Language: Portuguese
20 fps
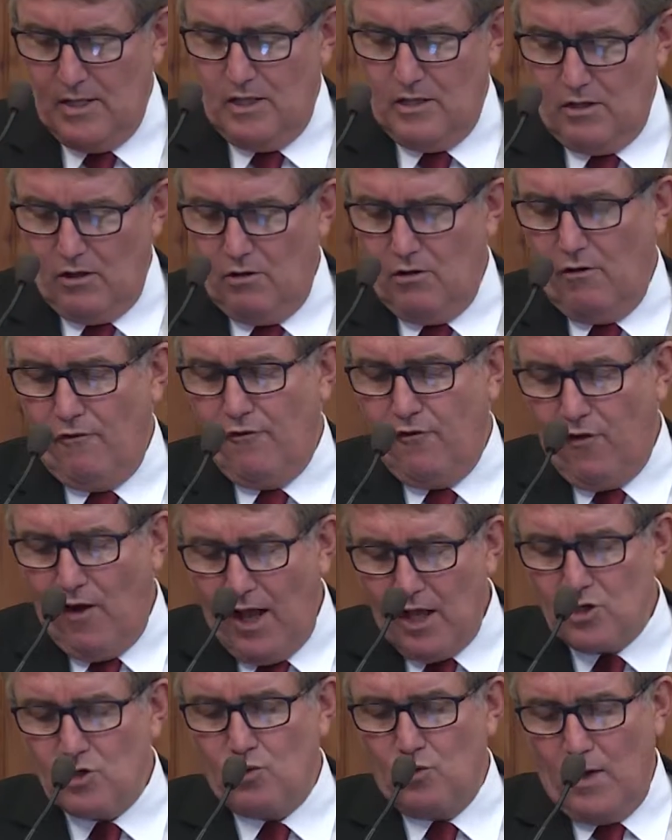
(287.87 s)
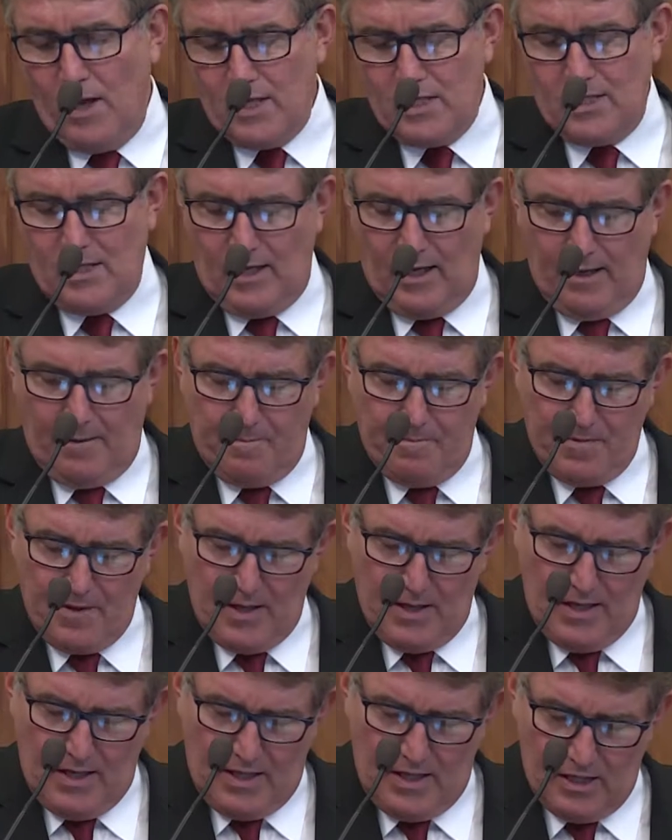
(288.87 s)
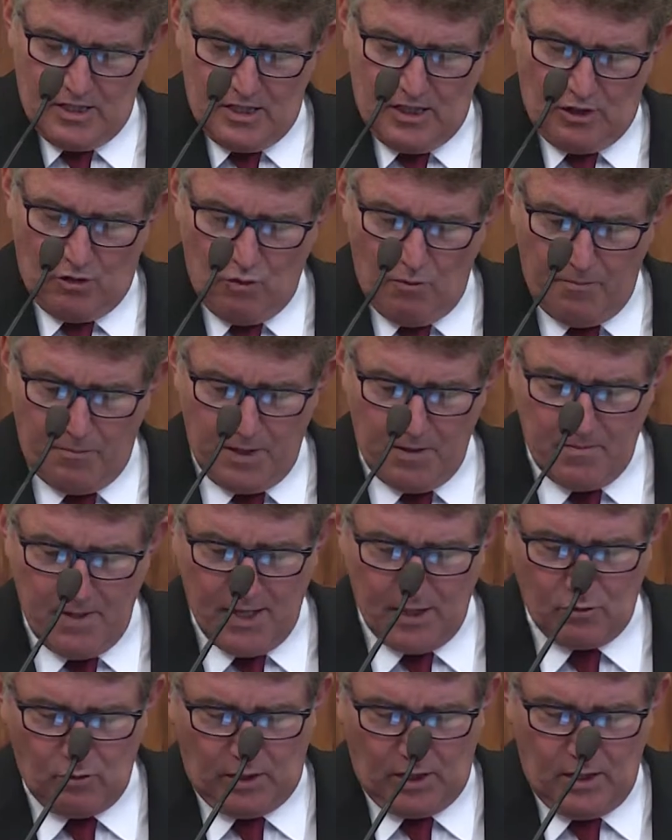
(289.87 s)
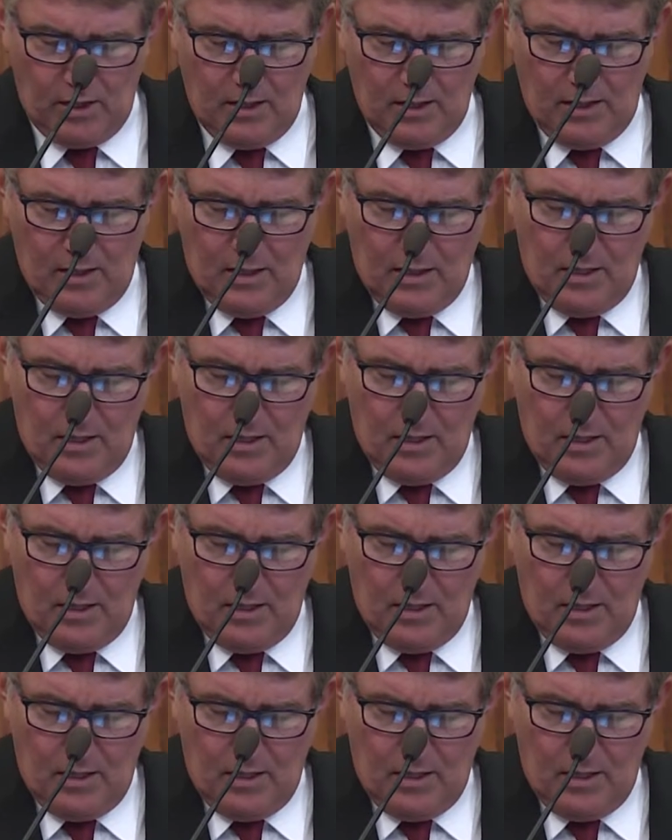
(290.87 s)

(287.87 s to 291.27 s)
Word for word: Então eu faço essa, esse cumprimento aqui,